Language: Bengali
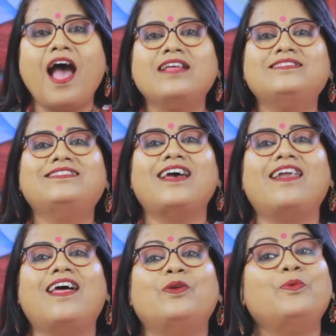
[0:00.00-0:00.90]
আর
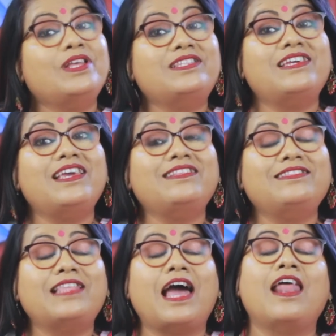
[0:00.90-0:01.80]
যারা রয়েছেন
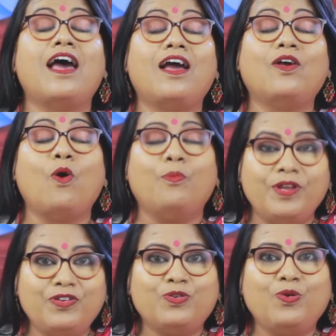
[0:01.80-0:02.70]
তারা
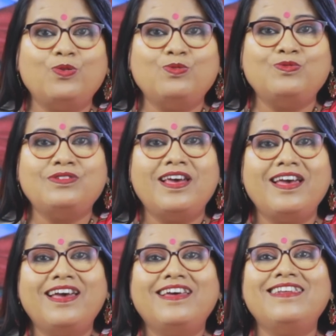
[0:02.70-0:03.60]
কমেন্ট করুন
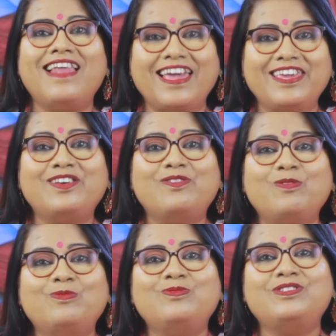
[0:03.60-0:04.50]
লাইক
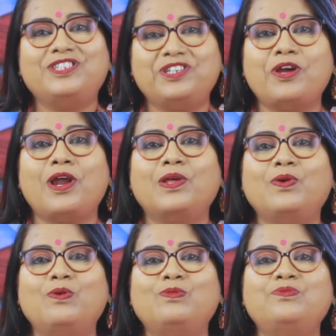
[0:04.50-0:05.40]
করুন শেয়ার
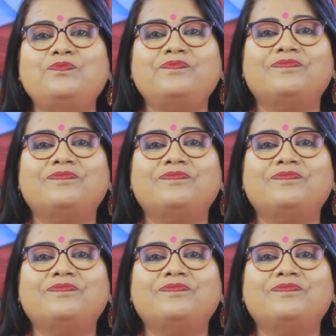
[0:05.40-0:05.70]
করুন